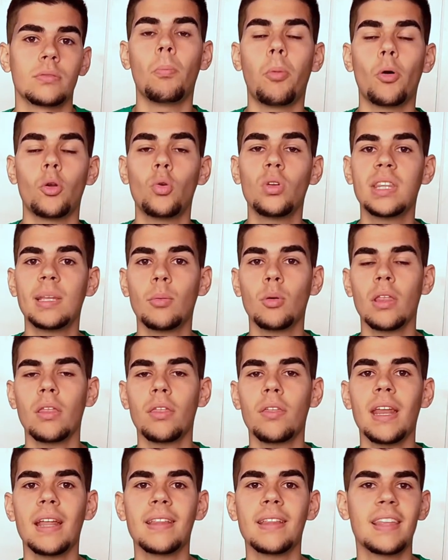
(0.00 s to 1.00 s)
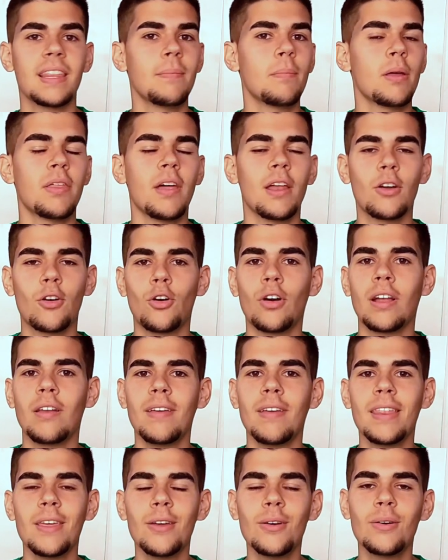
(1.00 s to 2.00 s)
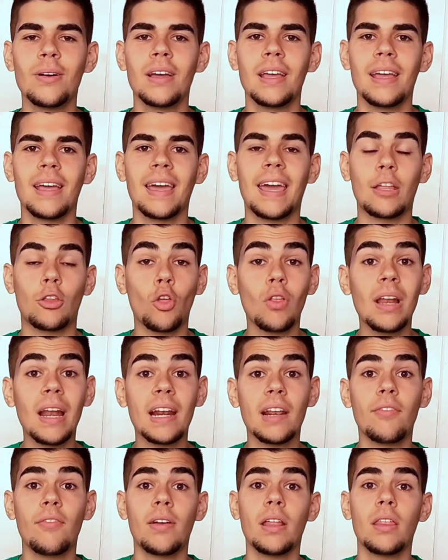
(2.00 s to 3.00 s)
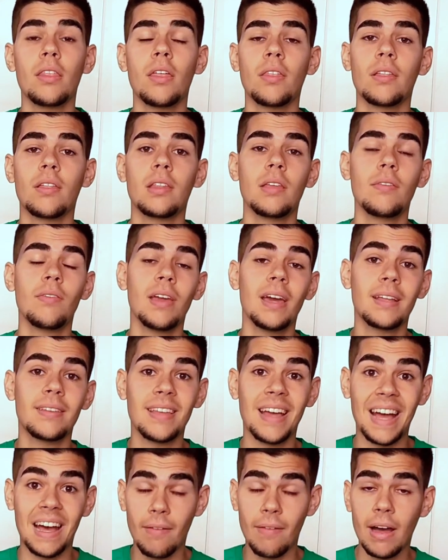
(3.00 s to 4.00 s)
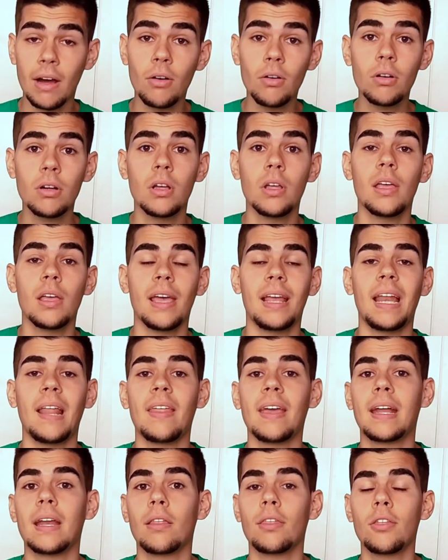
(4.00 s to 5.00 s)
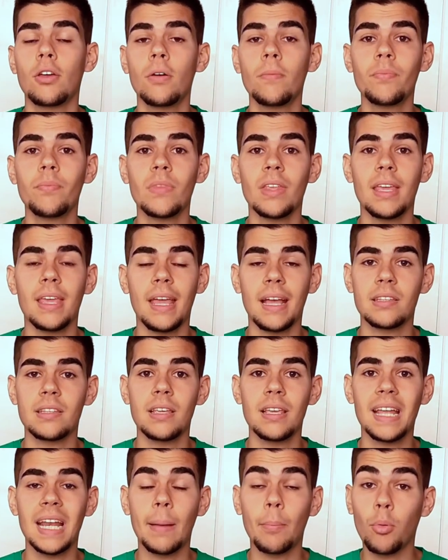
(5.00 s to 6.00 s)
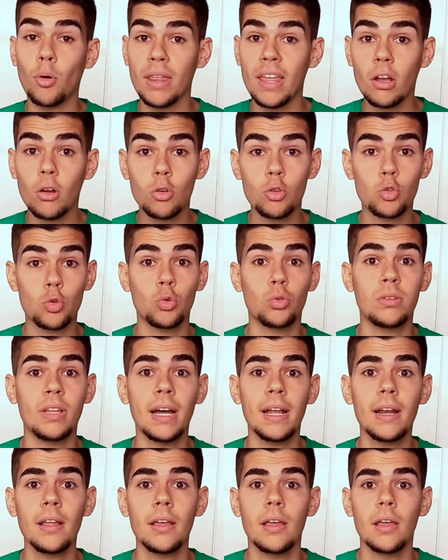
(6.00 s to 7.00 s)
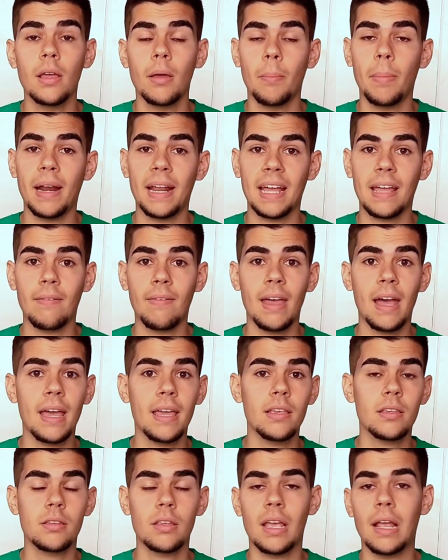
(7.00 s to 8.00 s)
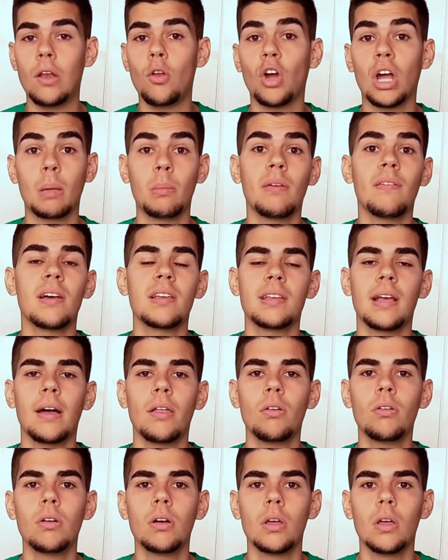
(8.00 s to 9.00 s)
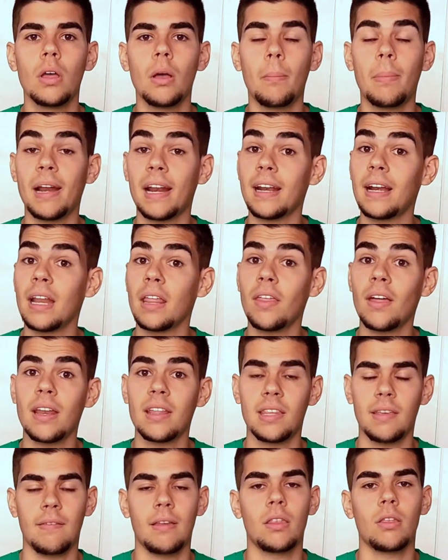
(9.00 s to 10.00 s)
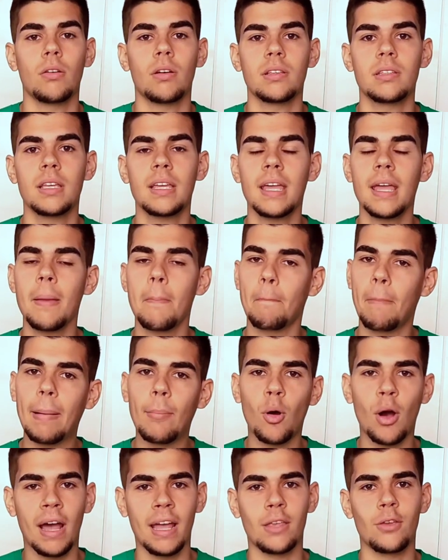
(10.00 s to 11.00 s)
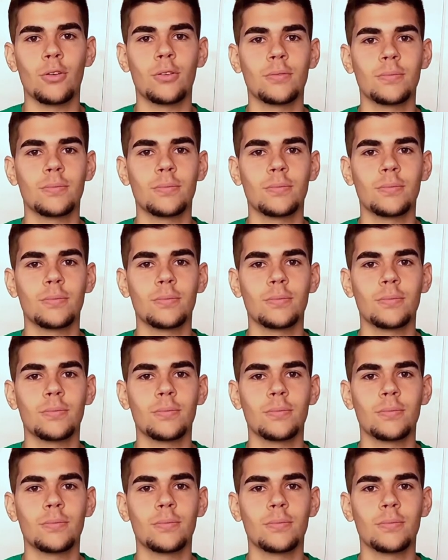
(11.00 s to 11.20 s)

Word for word: Por último decir antes de empezar con el vídeo que todas las referencias científicas están abajo en la descripción y así que la podéis consultar para que veáis en lo que me he basado para realizar este vídeo. Así que vamos a ello.